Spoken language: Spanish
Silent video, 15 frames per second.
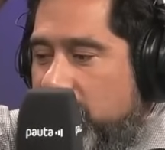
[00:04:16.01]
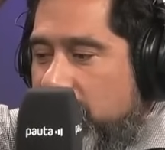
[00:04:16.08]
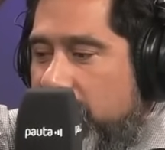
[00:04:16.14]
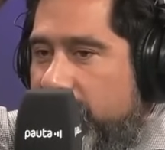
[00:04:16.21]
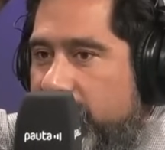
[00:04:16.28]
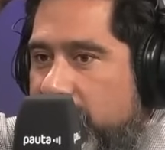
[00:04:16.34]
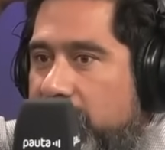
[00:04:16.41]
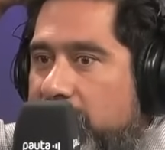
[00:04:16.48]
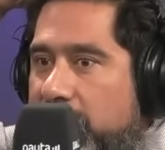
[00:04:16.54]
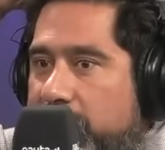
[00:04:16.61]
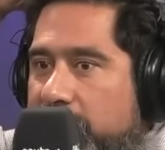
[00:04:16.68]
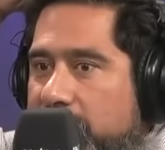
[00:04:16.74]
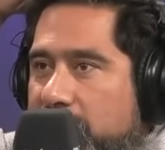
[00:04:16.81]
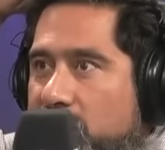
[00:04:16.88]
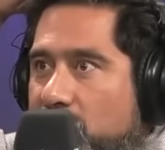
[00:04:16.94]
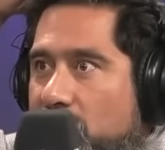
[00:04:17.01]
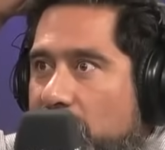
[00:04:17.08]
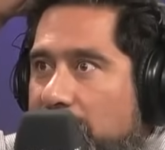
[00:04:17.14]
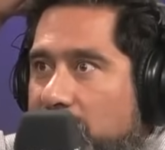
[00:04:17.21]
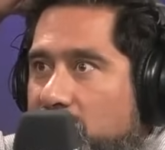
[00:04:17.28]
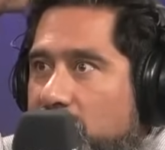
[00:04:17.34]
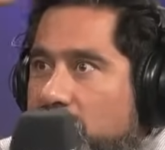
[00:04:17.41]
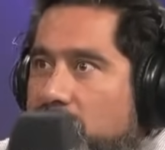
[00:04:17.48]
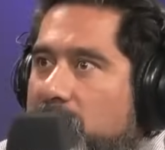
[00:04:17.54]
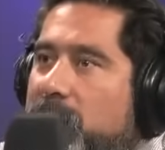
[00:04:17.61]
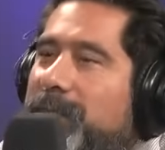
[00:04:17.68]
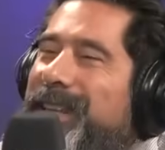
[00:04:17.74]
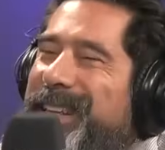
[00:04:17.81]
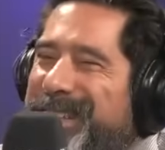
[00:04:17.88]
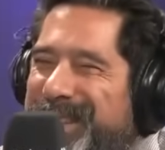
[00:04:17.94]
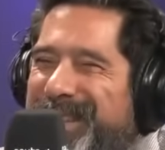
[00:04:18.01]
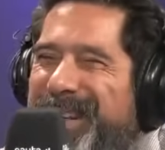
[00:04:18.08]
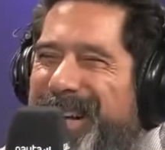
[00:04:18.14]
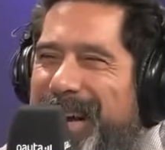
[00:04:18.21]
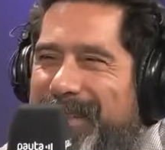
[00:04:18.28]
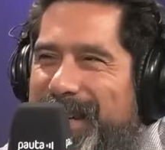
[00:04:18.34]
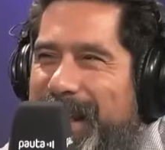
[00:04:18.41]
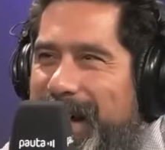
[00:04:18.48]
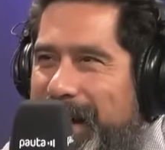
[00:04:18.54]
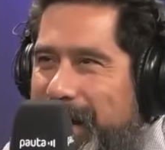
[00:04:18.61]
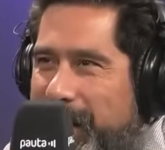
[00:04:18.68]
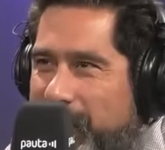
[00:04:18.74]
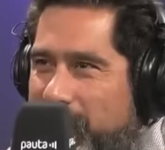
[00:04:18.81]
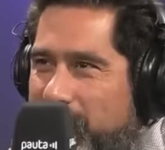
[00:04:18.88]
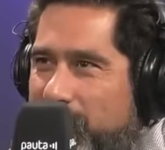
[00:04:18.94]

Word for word: evidentemente son casos de distinta gravedad. ¿ah?